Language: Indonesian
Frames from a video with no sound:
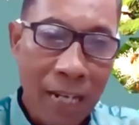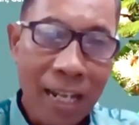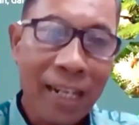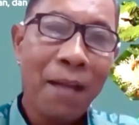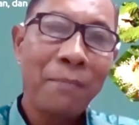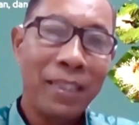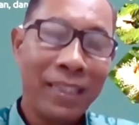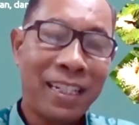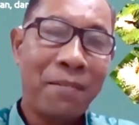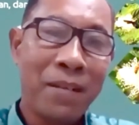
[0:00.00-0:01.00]
Terus terang
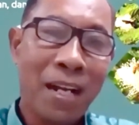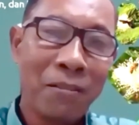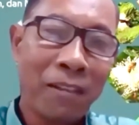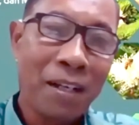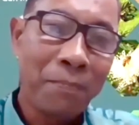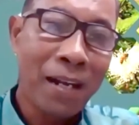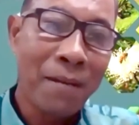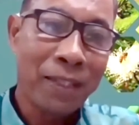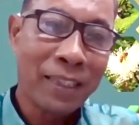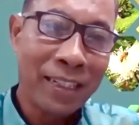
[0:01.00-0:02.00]
kami tidak melakukan
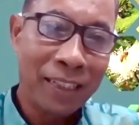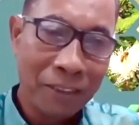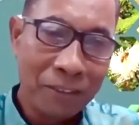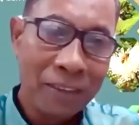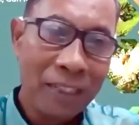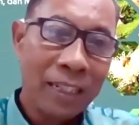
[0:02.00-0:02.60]
pengamatan itu,